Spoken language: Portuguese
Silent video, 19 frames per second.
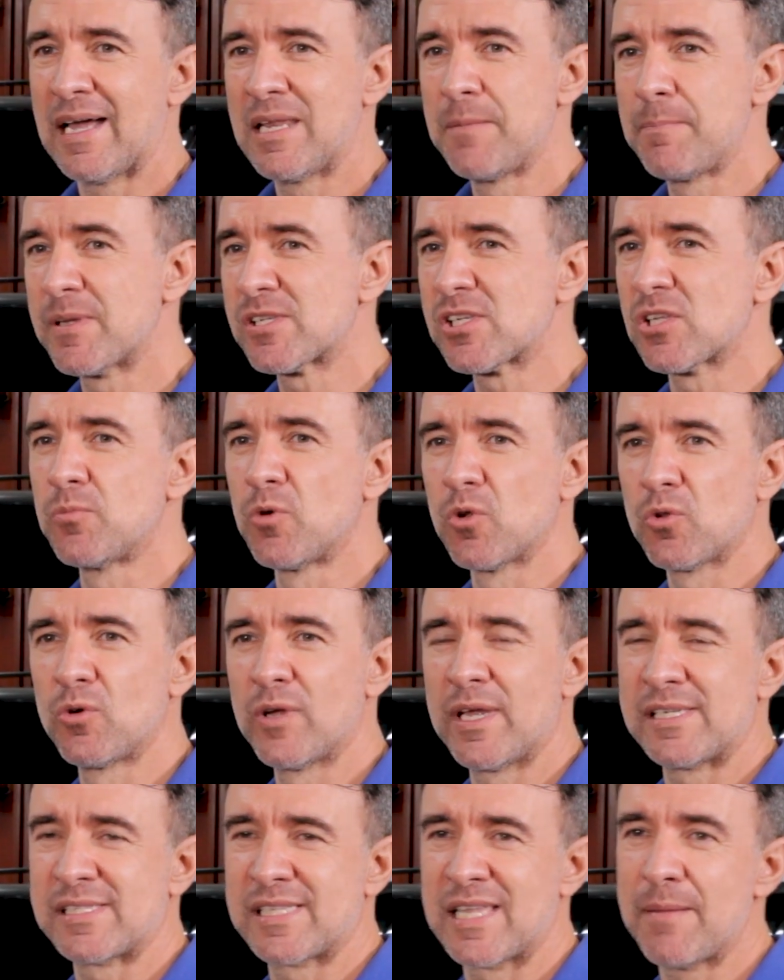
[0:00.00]
a limpeza do
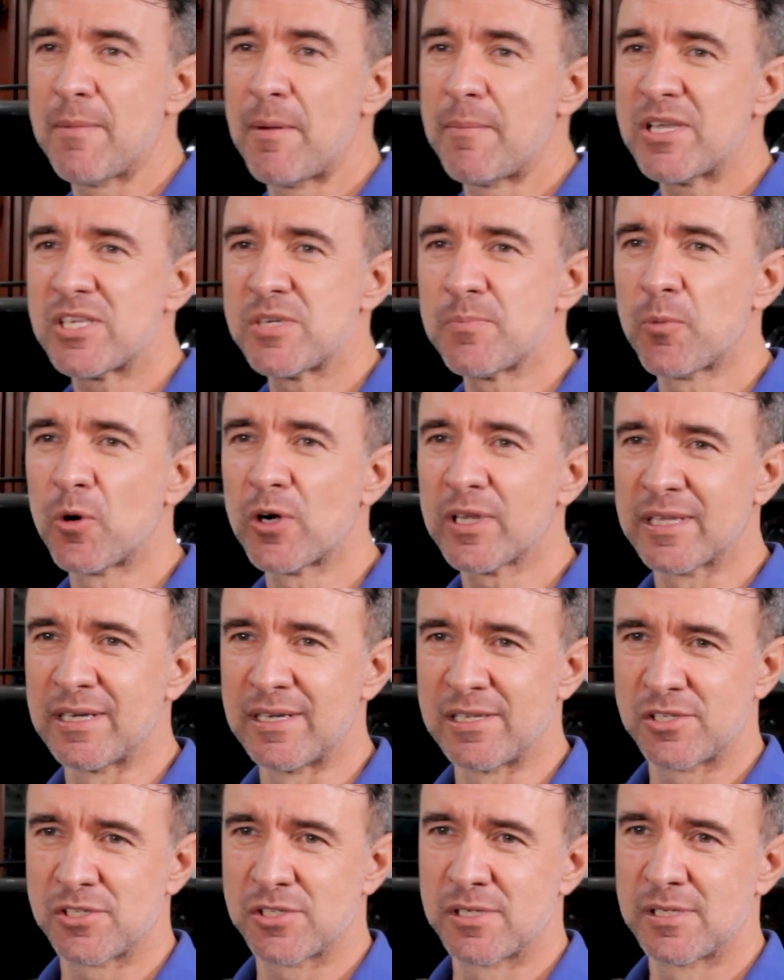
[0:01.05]
motor é extremamente
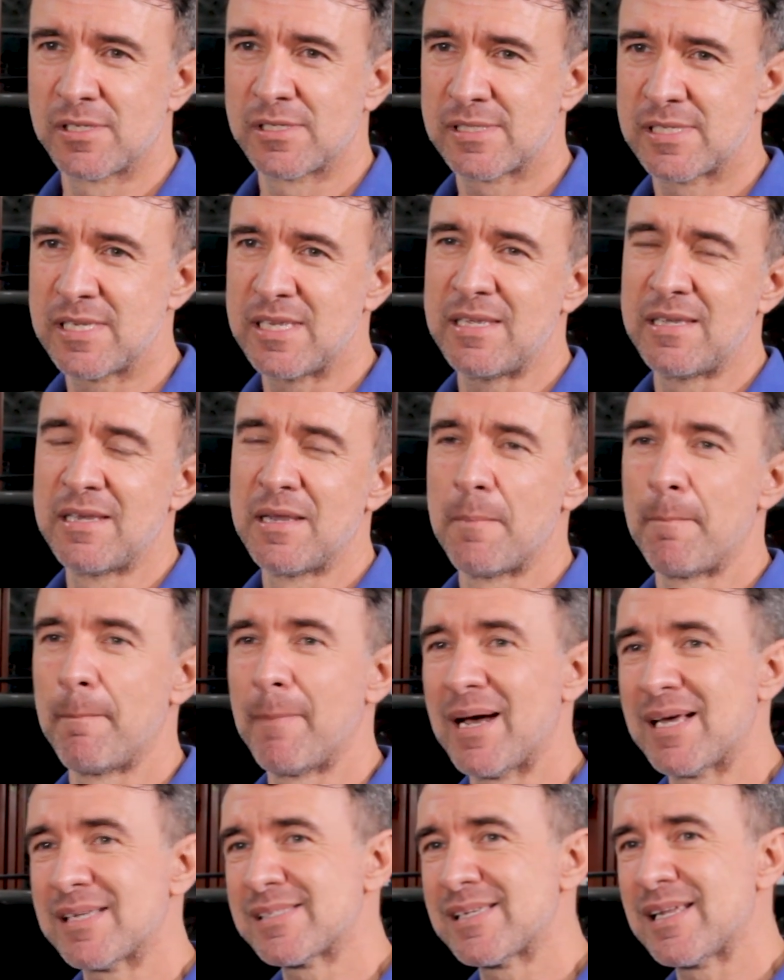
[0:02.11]
importante, sim,
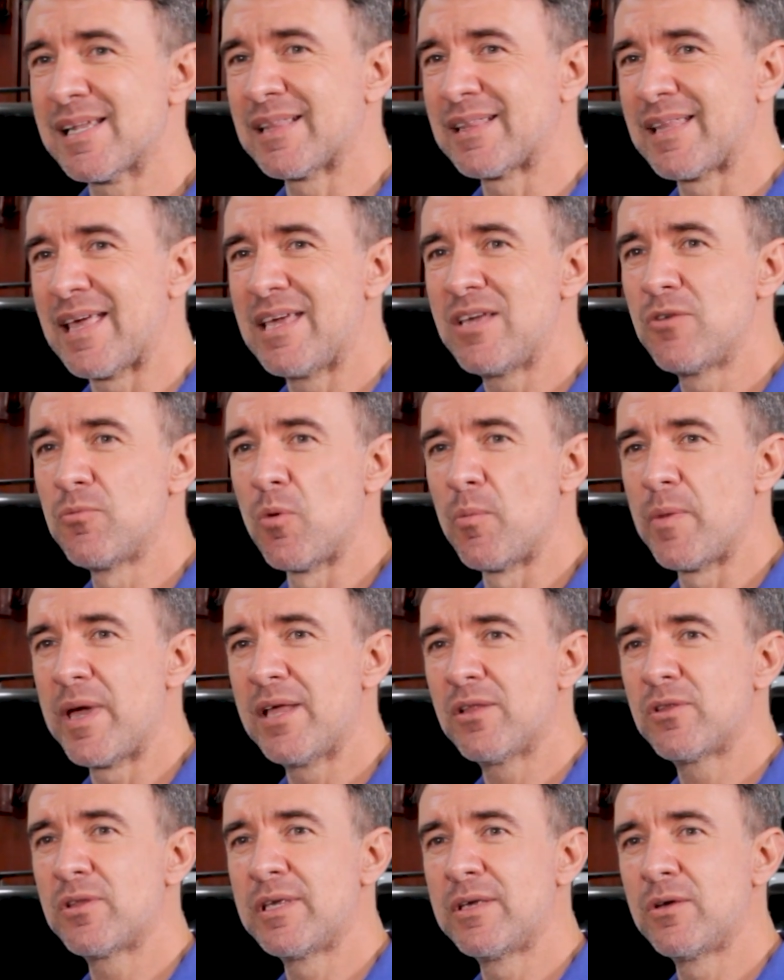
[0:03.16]
mas ela tem o
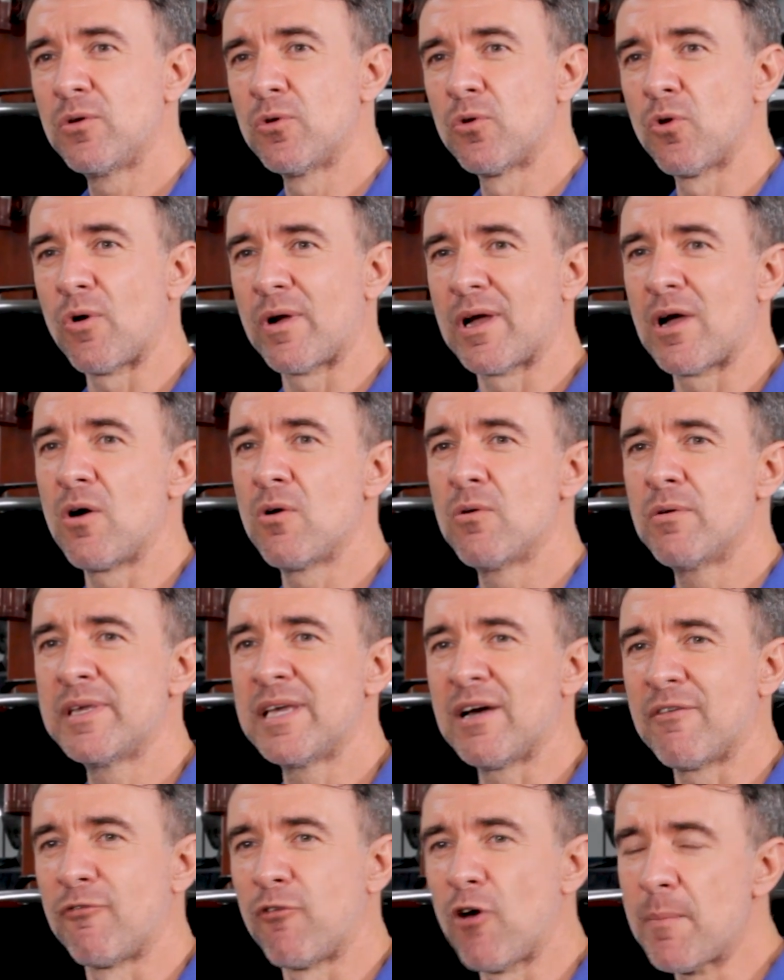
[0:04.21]
momento e o local
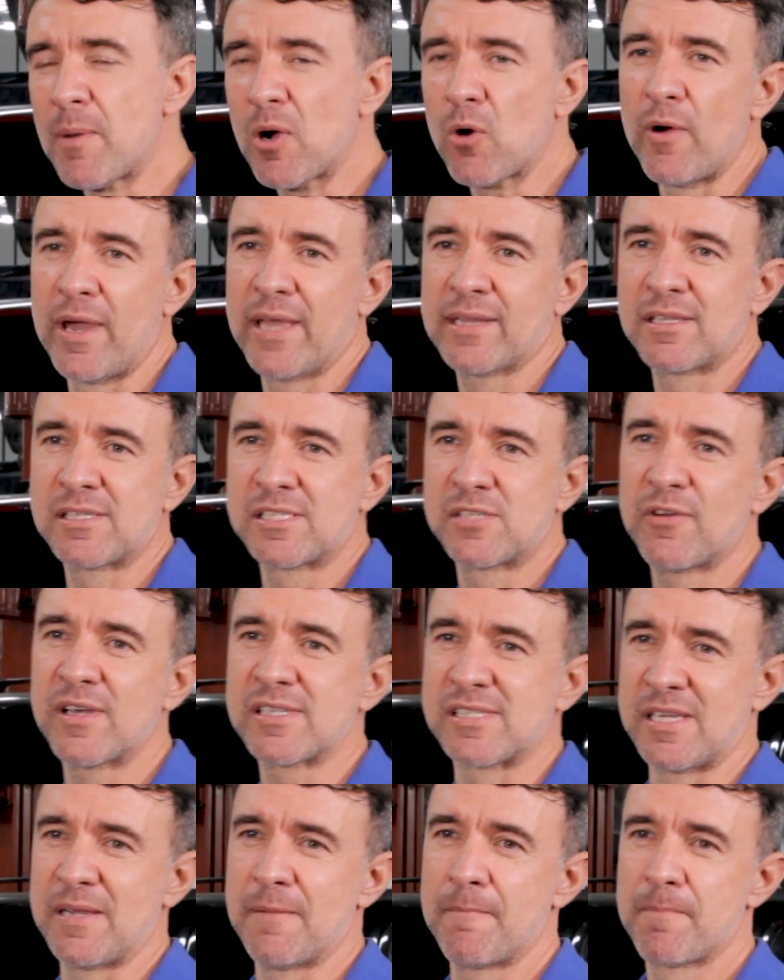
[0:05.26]
e a forma correta de se
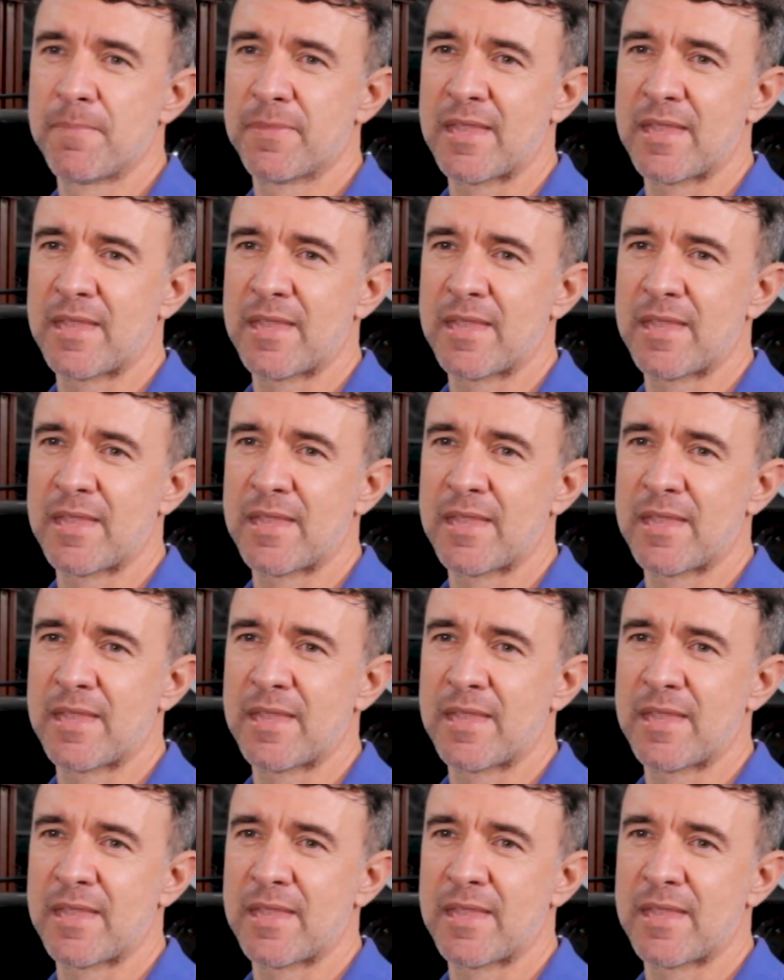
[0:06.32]
fazer.